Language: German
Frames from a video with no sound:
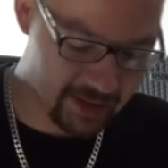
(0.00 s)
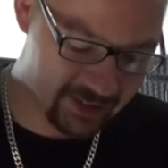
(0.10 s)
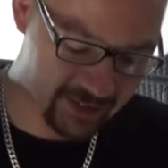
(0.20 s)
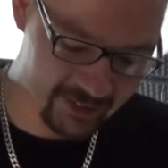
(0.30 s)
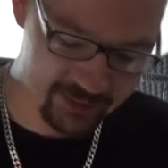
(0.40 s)

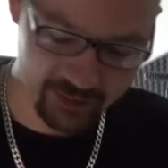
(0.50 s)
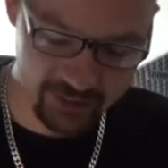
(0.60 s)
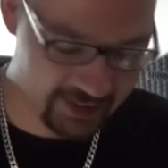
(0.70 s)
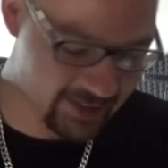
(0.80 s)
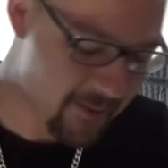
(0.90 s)
reindrücken
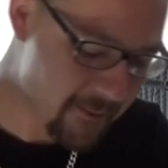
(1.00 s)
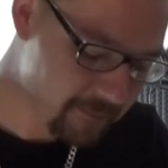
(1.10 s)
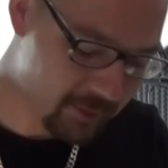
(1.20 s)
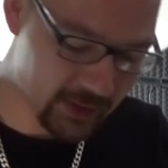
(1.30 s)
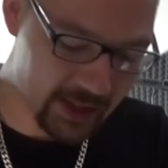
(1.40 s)
wollte.
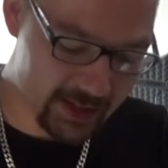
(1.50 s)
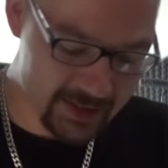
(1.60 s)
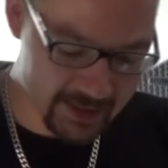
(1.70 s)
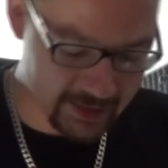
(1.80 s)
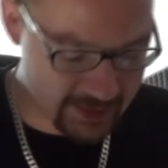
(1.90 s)
Und er hat
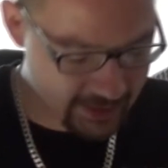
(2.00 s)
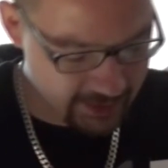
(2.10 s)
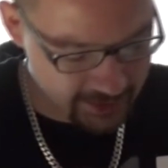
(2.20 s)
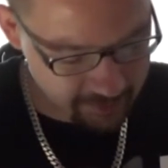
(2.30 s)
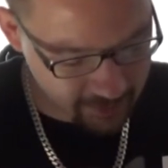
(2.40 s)
es
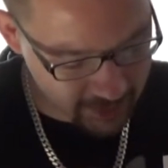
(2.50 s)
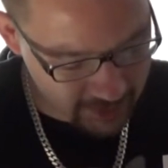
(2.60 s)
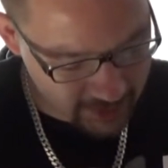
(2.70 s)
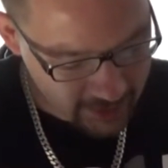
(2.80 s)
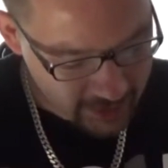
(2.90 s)
tatsächlich
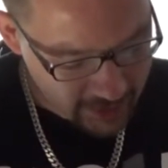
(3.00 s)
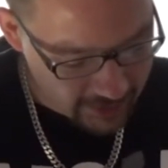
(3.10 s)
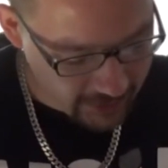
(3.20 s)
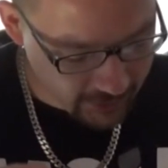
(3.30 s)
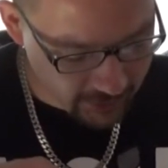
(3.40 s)
gemacht.
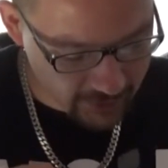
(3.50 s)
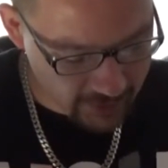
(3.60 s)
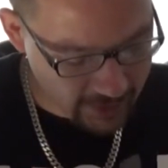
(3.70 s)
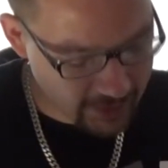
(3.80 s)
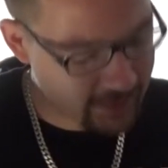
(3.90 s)

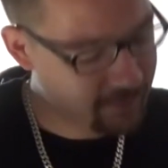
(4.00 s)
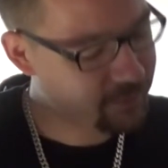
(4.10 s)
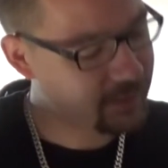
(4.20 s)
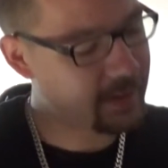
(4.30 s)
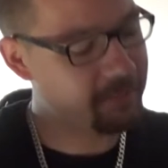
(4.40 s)
Und äh,
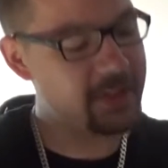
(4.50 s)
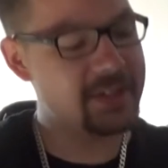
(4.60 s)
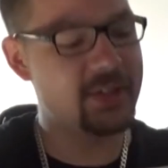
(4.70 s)
mit